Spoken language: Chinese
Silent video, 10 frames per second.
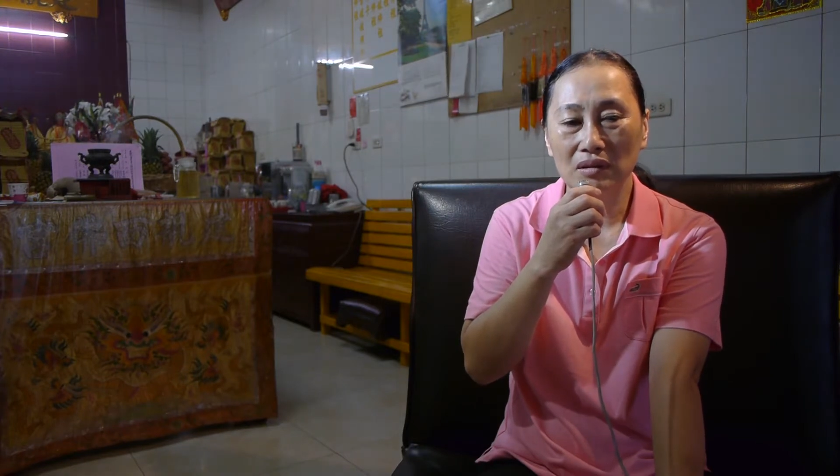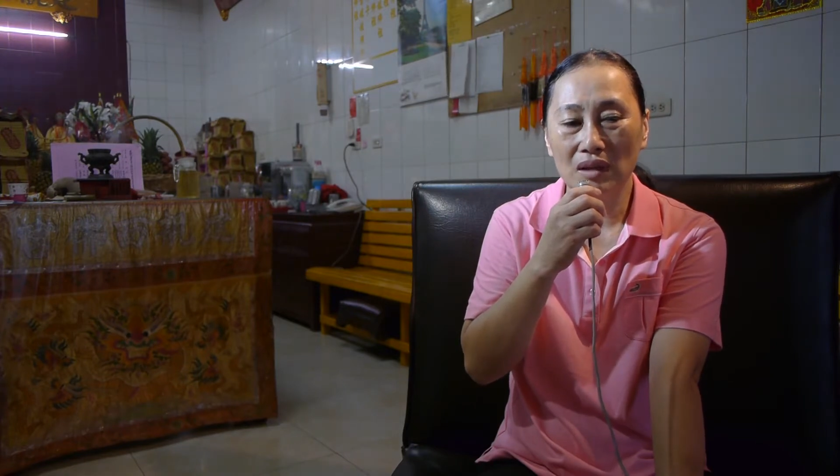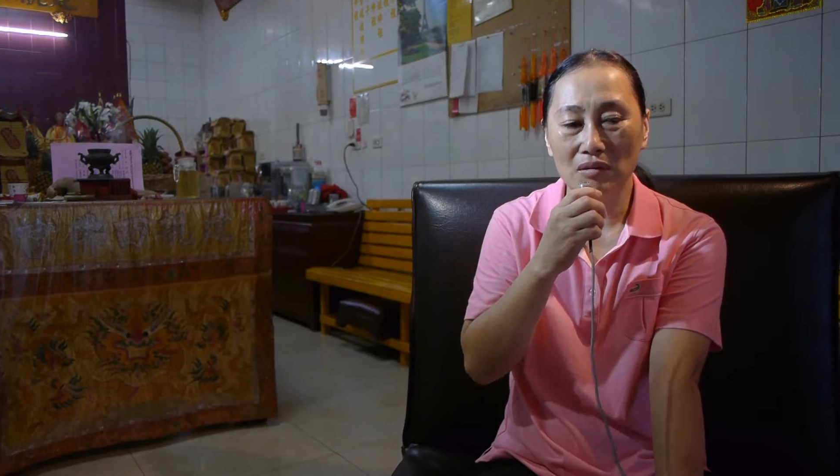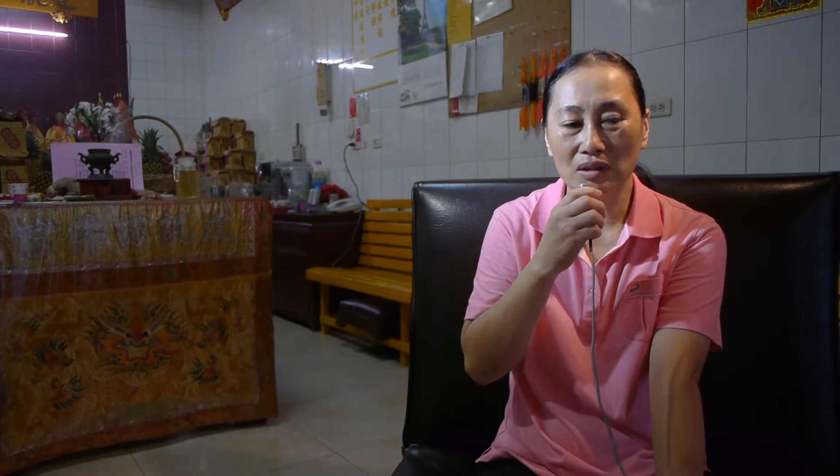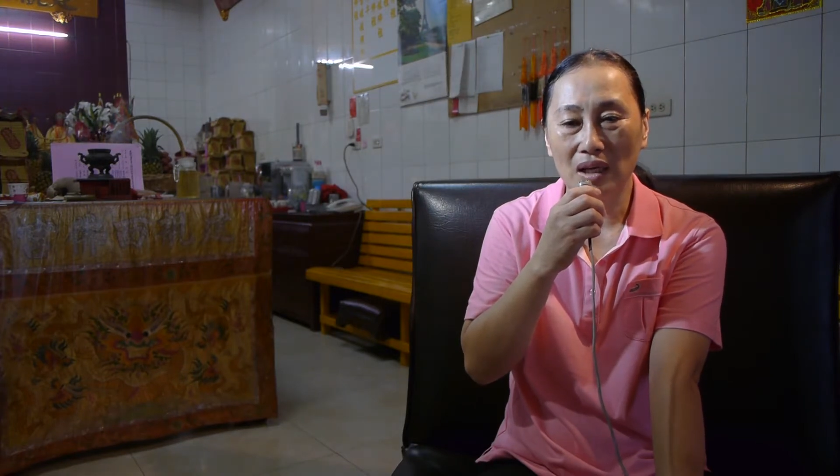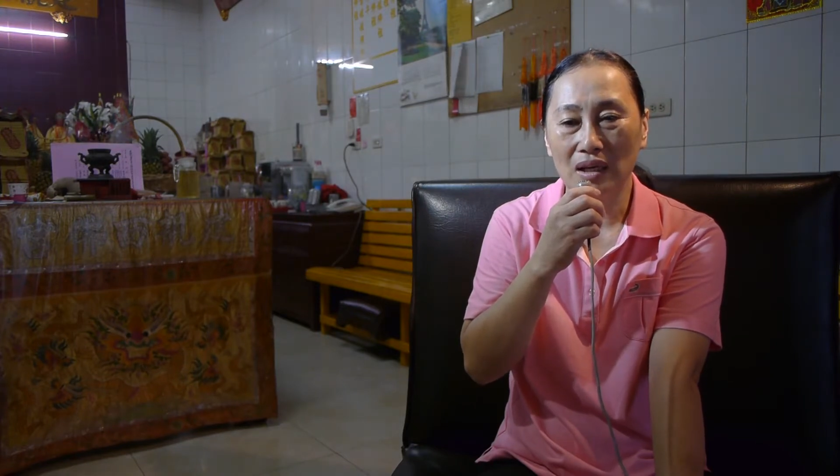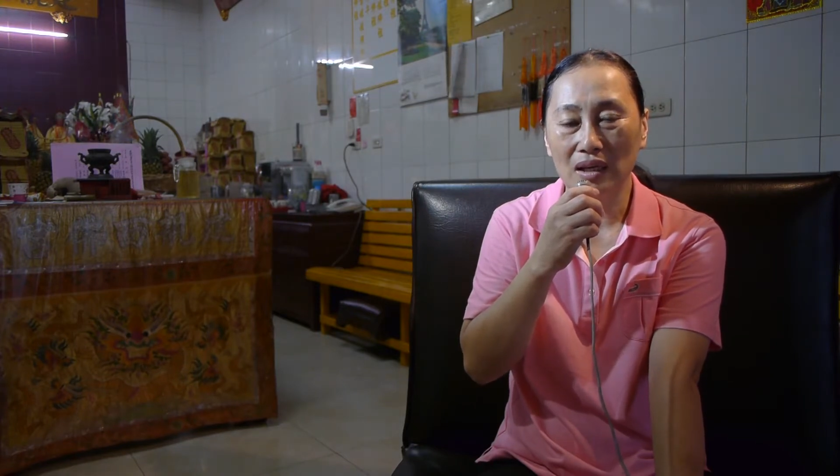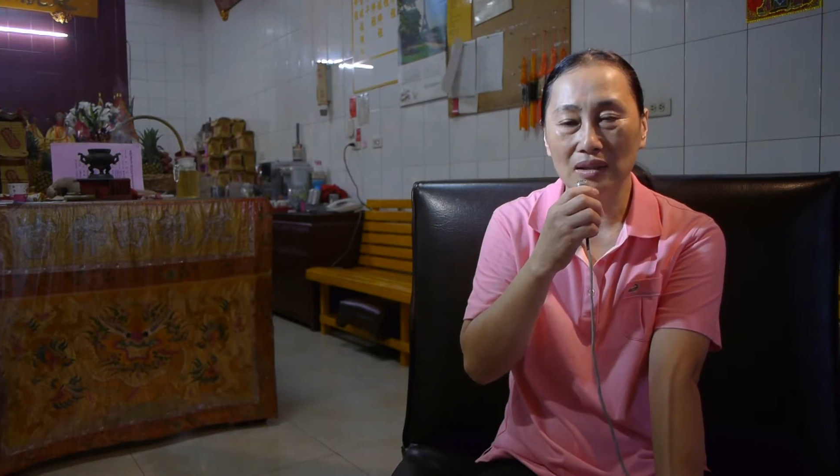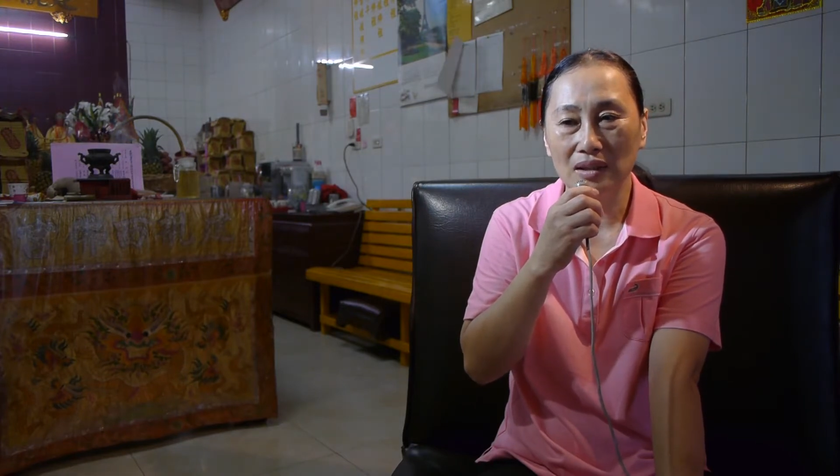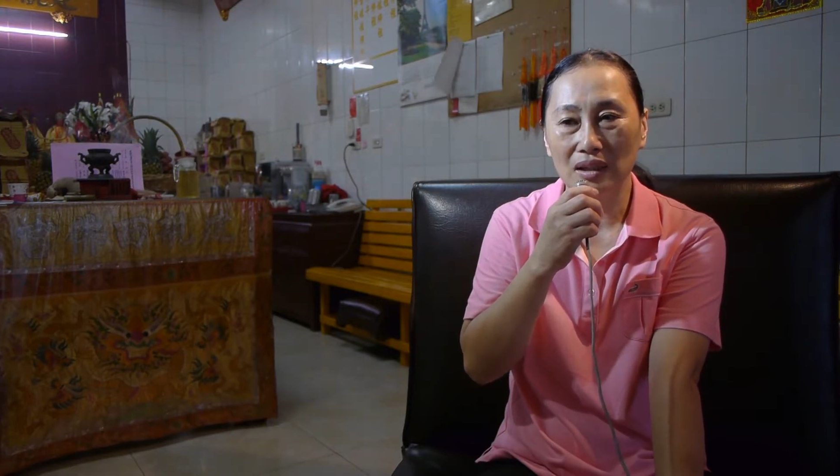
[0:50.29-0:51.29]
斗相
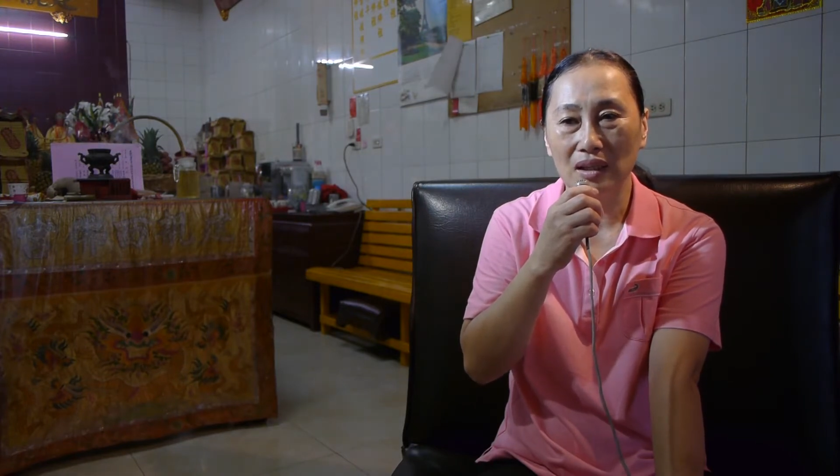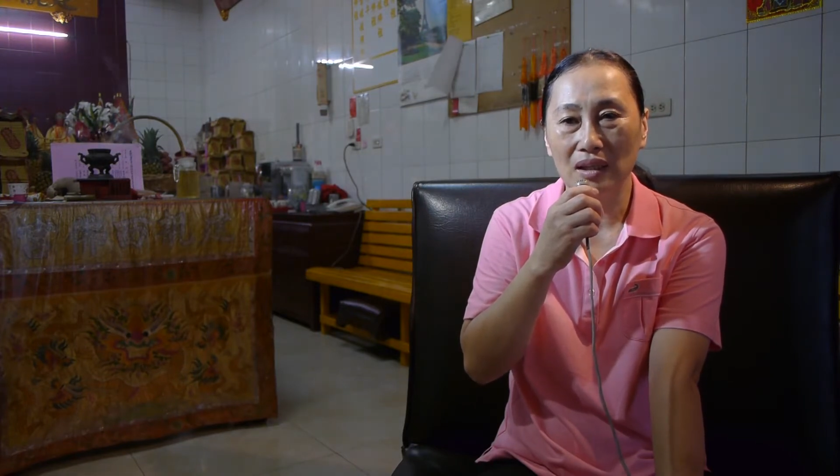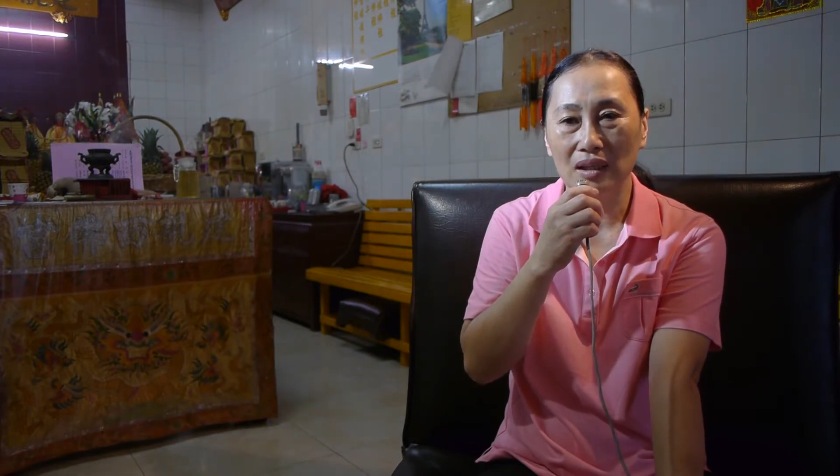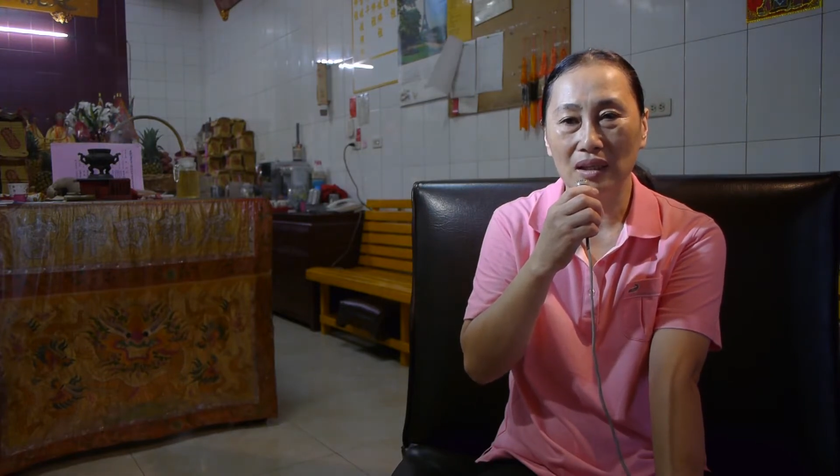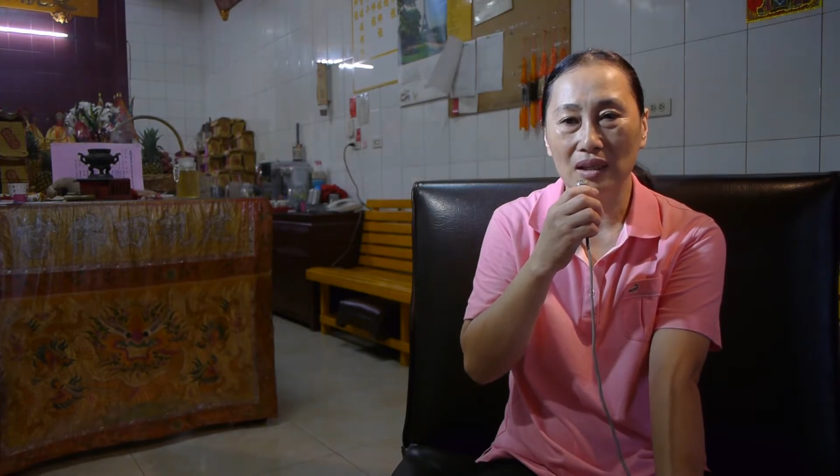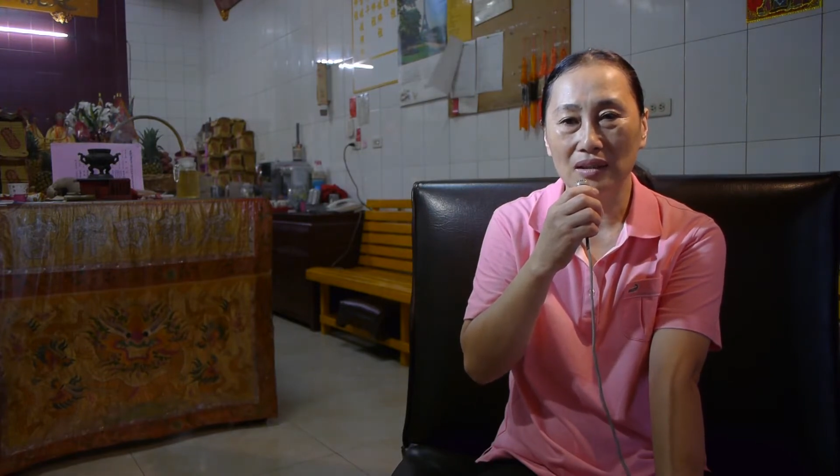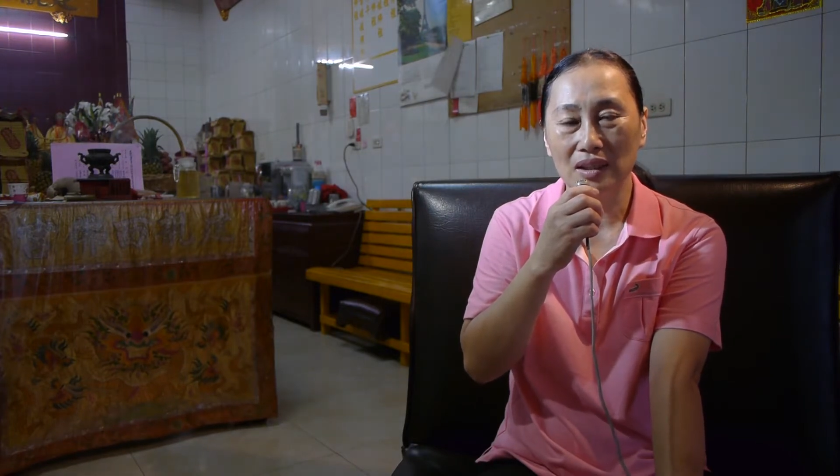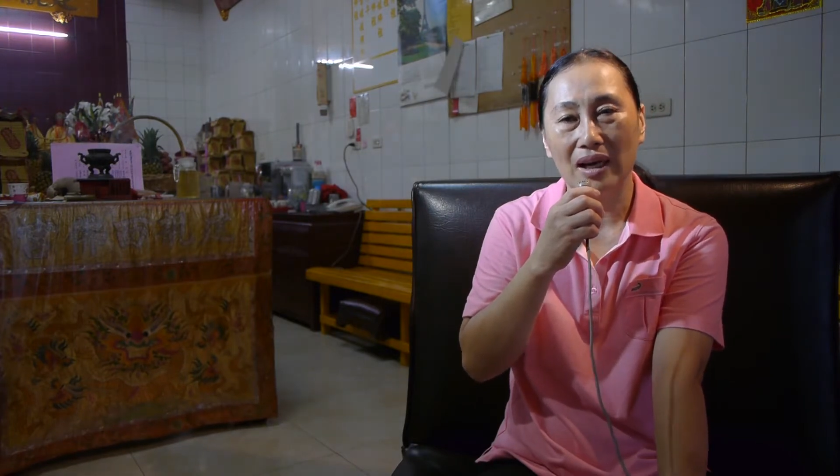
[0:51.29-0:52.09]
共即个、即届